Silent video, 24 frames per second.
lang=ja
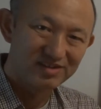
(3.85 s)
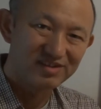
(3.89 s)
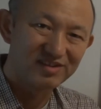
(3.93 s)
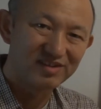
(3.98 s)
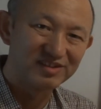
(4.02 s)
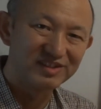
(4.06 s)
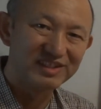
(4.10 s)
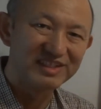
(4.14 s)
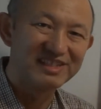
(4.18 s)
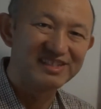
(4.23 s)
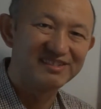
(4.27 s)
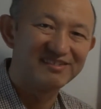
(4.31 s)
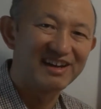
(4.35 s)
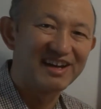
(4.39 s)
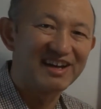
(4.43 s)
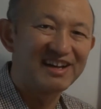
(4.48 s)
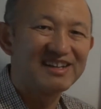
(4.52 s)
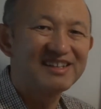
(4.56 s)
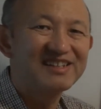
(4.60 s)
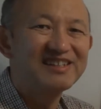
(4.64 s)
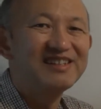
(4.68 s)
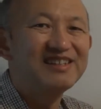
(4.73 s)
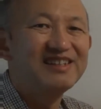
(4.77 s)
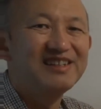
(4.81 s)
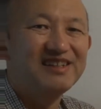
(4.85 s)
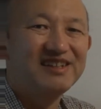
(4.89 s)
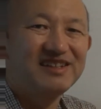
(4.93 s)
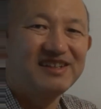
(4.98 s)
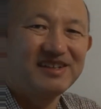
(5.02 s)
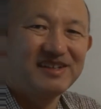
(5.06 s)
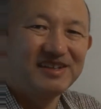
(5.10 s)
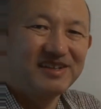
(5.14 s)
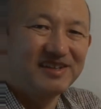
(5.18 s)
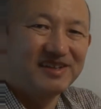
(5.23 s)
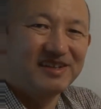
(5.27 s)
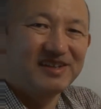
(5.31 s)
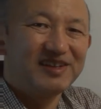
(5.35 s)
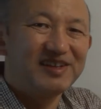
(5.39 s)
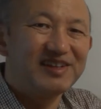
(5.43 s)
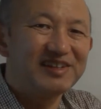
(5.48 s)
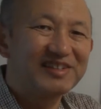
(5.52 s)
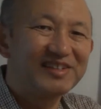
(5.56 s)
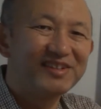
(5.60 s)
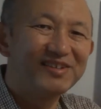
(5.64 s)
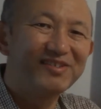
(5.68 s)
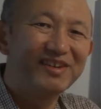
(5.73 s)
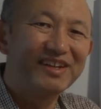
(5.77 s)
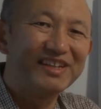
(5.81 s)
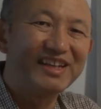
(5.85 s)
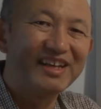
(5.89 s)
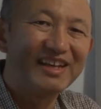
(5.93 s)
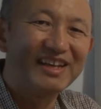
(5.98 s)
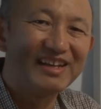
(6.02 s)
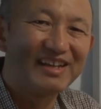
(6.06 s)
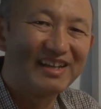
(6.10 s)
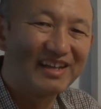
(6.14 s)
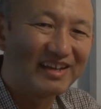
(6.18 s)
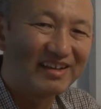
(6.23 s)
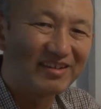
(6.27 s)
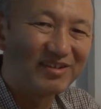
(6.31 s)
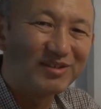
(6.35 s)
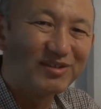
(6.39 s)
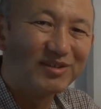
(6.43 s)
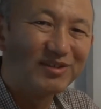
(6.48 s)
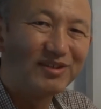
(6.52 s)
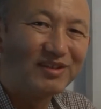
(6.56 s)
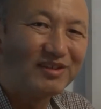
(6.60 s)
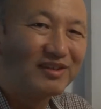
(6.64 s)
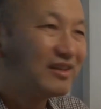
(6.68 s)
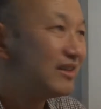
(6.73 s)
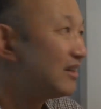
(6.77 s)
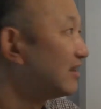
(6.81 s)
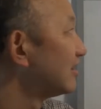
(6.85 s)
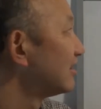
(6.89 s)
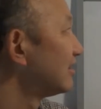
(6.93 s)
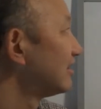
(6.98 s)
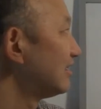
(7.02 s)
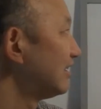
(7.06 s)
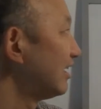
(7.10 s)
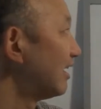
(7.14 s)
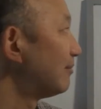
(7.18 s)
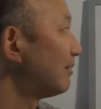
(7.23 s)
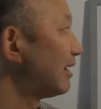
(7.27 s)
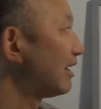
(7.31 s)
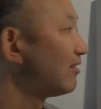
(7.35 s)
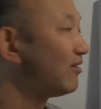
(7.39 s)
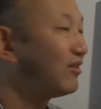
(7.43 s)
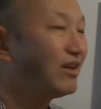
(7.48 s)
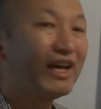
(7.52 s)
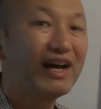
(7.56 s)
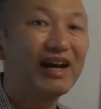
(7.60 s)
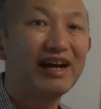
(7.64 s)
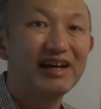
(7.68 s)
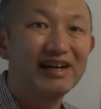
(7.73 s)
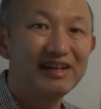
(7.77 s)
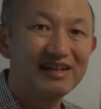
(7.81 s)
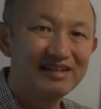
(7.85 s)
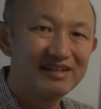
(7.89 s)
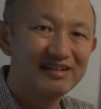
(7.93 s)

こんにちは。え今日はね、えこの山小屋、